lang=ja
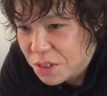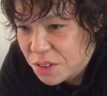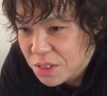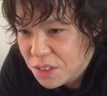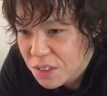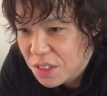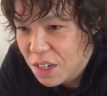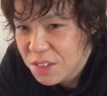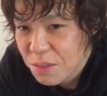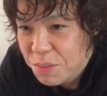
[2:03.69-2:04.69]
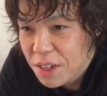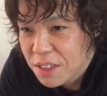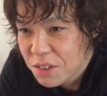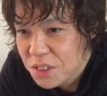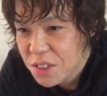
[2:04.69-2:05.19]
すごい、ね、先輩
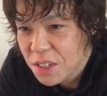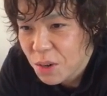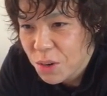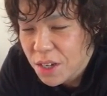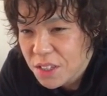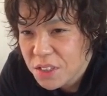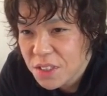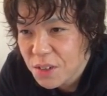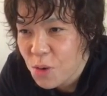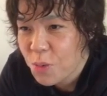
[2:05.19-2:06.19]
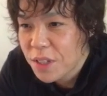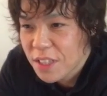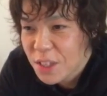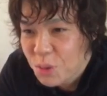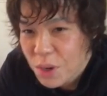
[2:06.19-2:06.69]
方の力をお借りしてここま
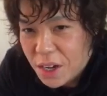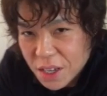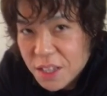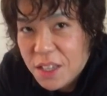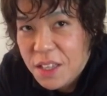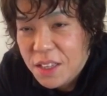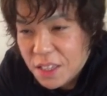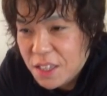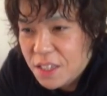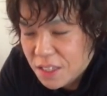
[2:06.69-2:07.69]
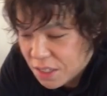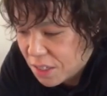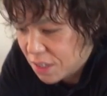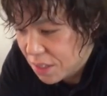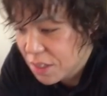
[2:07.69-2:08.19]
でなんとかいやそういう
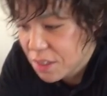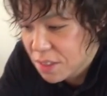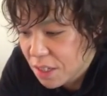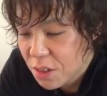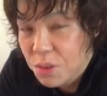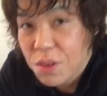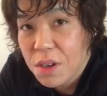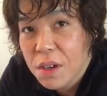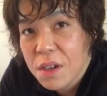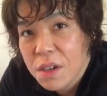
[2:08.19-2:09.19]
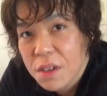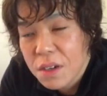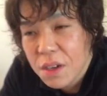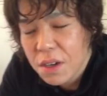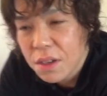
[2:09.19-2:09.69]
ね、なぜそこまで、
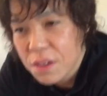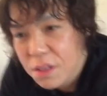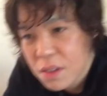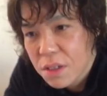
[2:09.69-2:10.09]
やっぱ人